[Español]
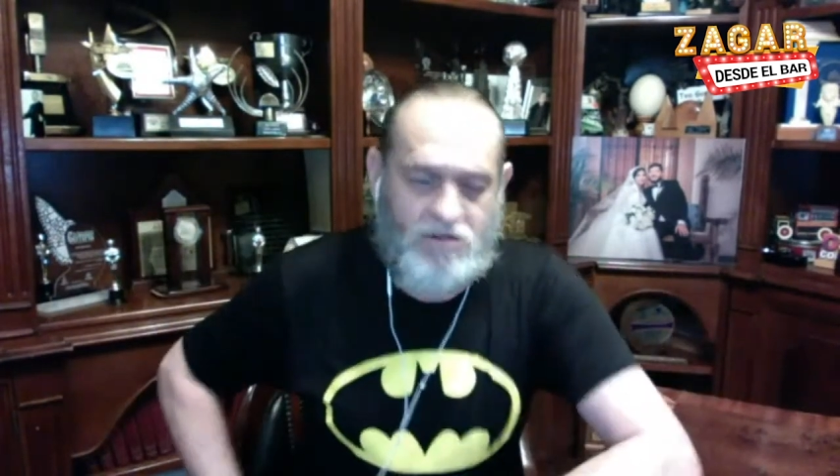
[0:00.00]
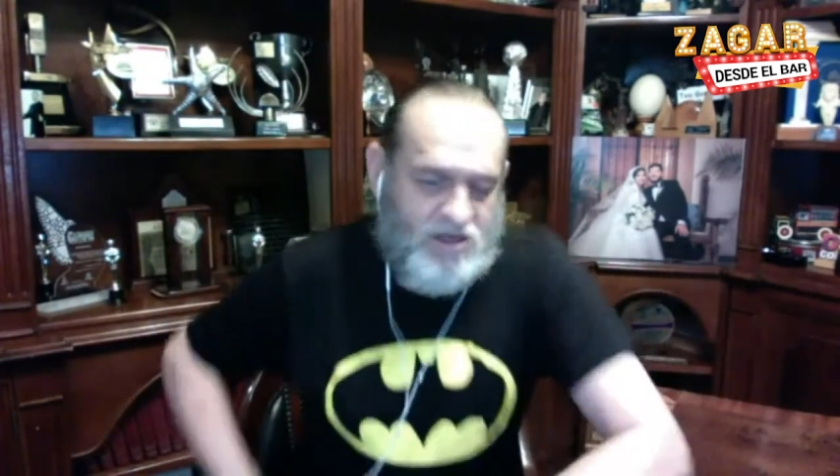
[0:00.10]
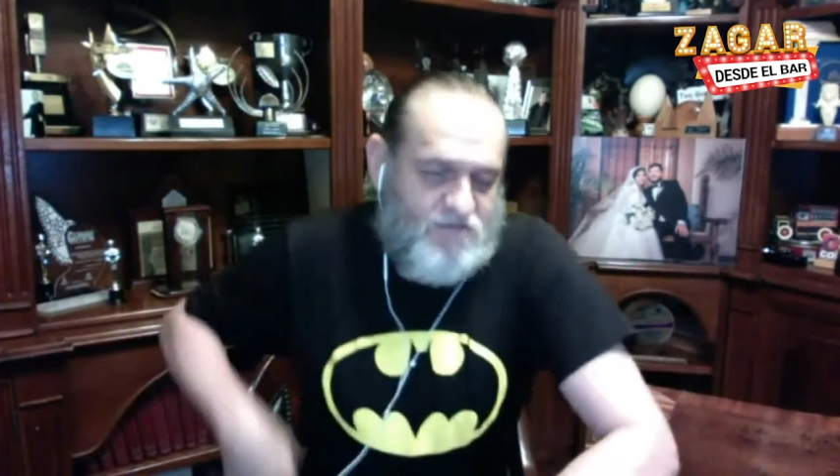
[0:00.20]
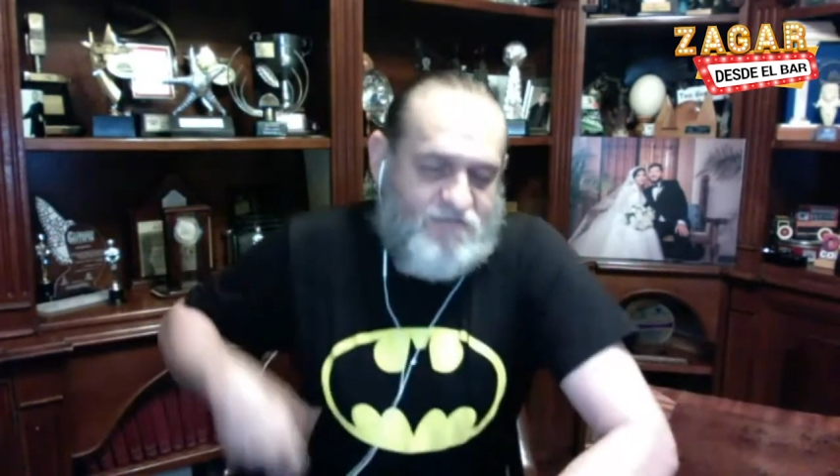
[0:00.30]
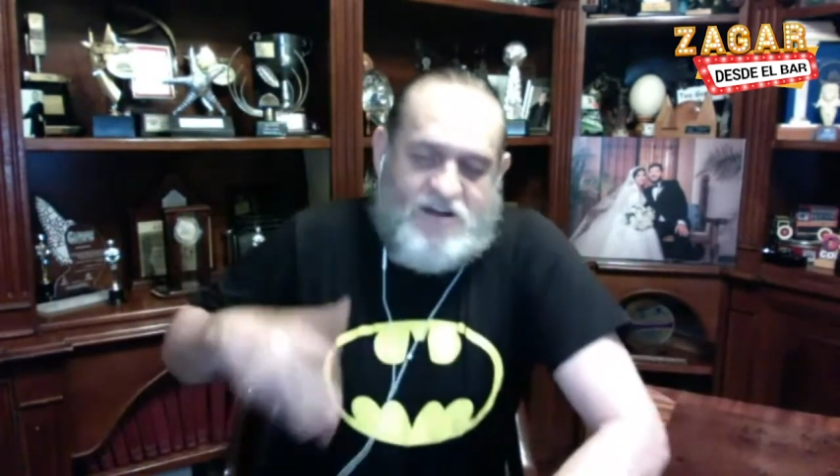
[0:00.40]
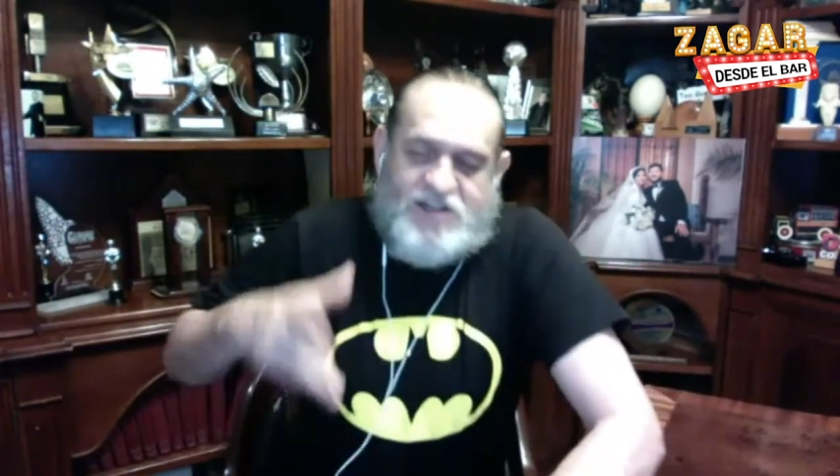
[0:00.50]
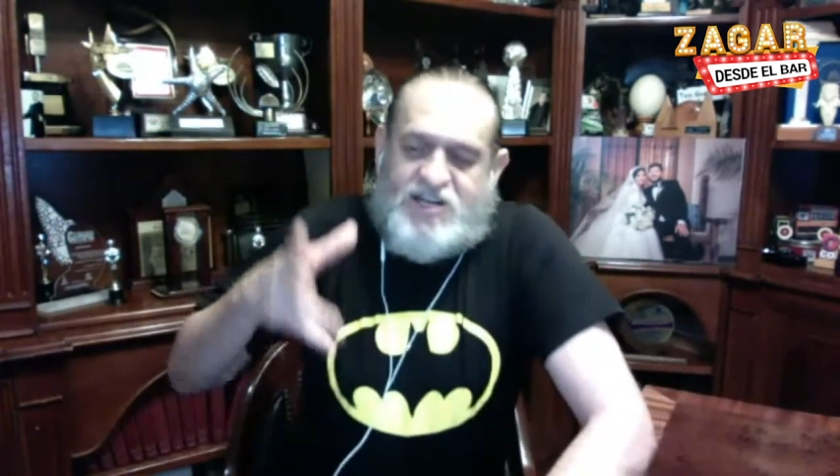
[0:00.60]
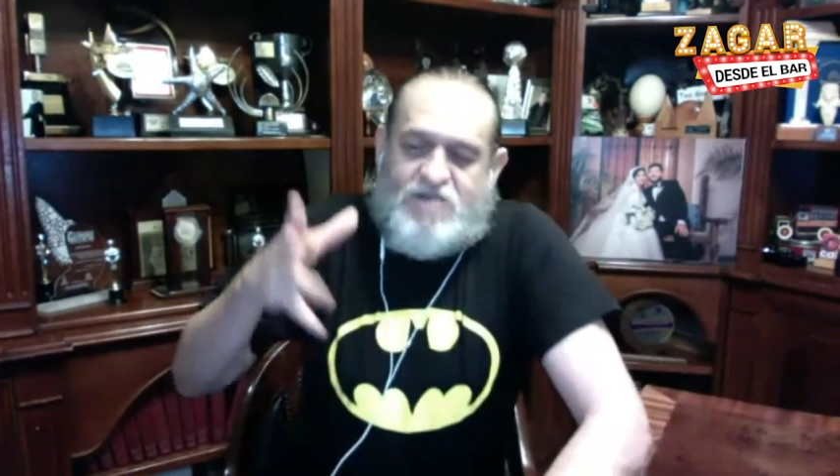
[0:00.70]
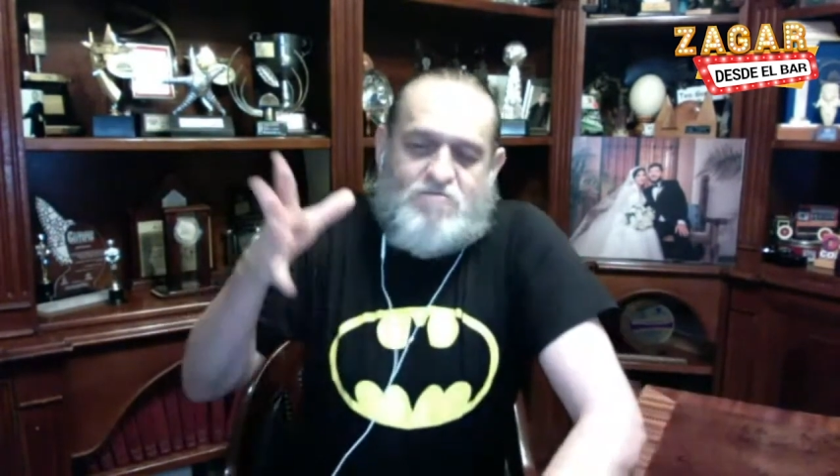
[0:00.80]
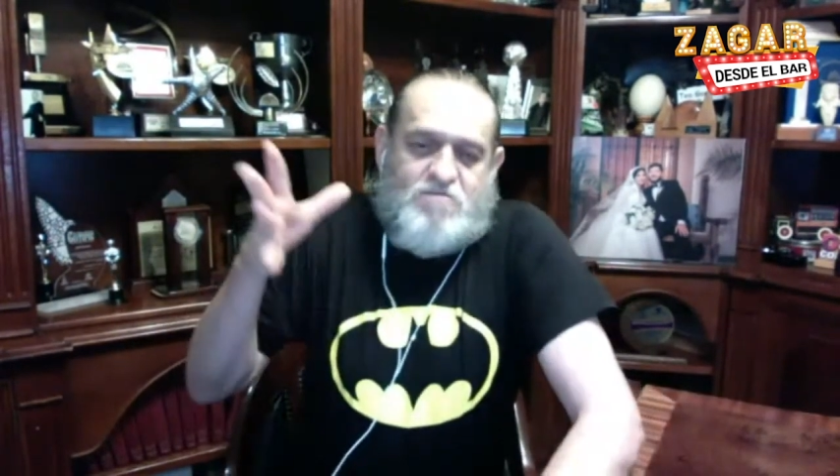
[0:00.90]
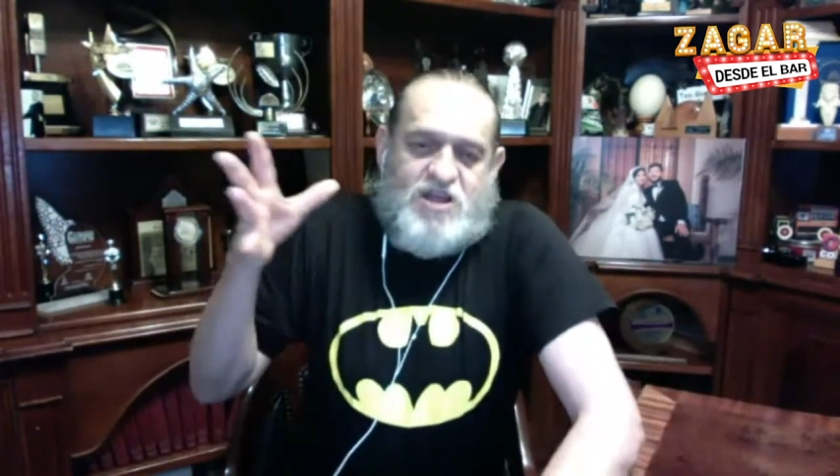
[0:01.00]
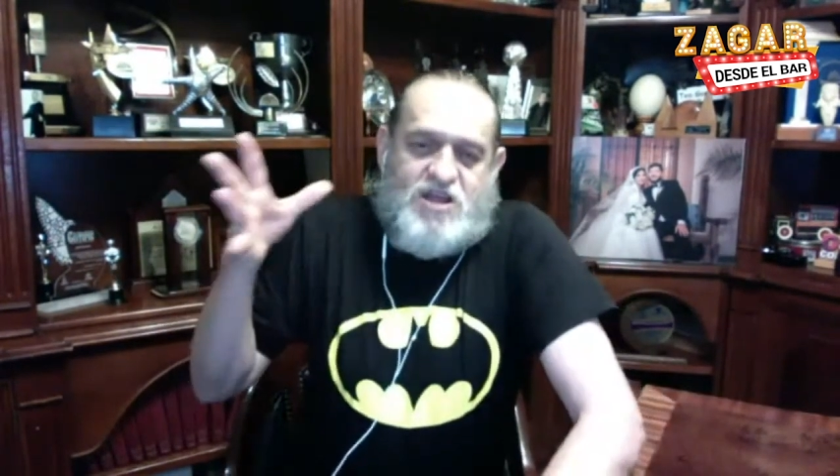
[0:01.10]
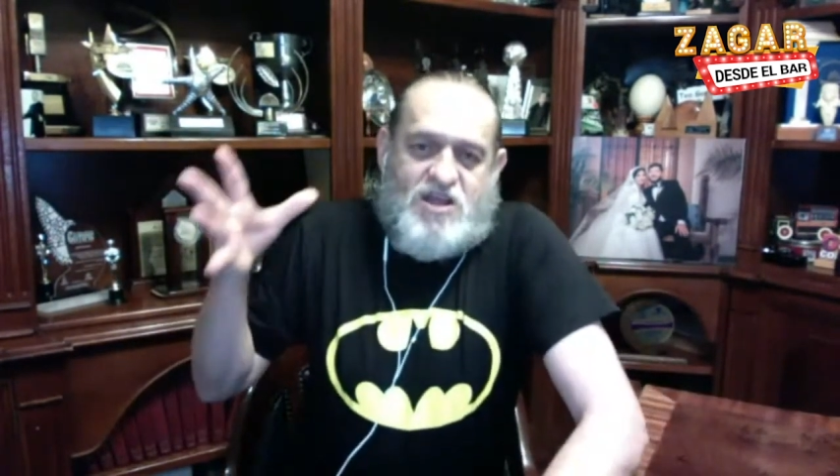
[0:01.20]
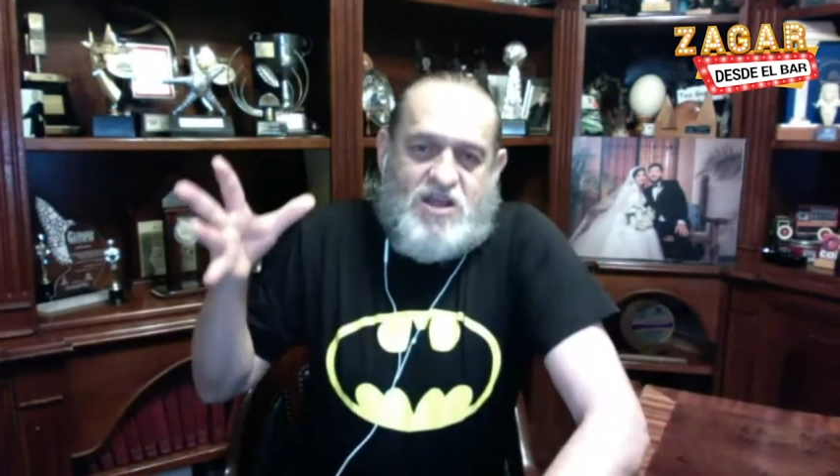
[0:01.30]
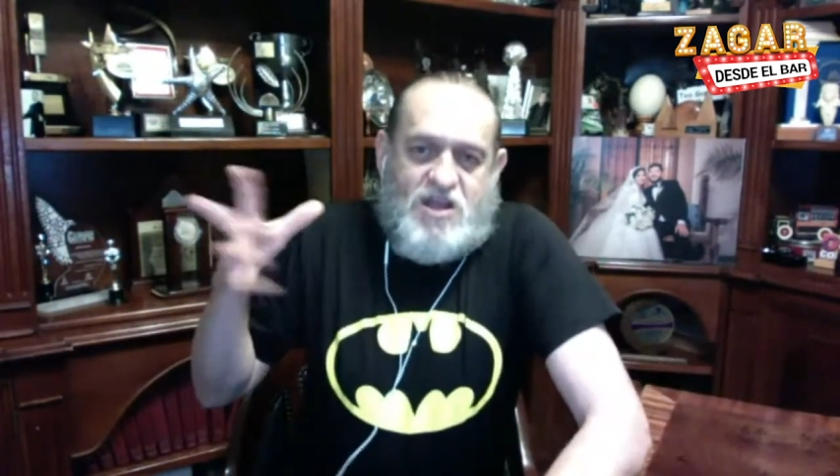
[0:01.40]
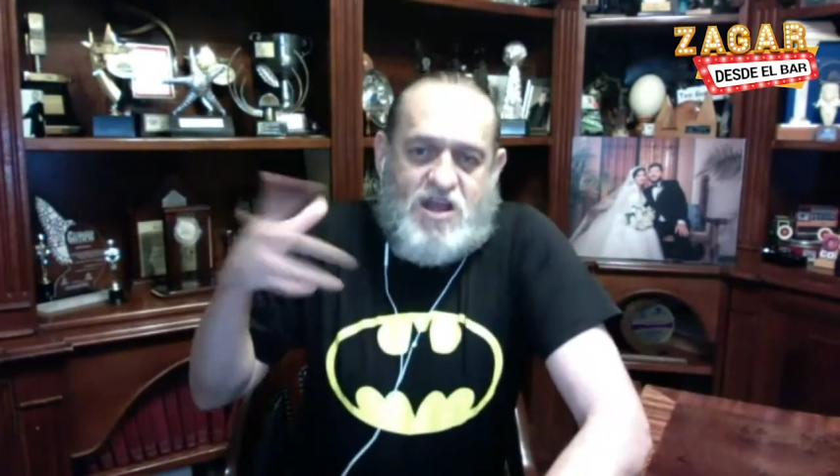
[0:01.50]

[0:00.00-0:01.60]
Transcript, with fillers: Dijo, fácil, hombre,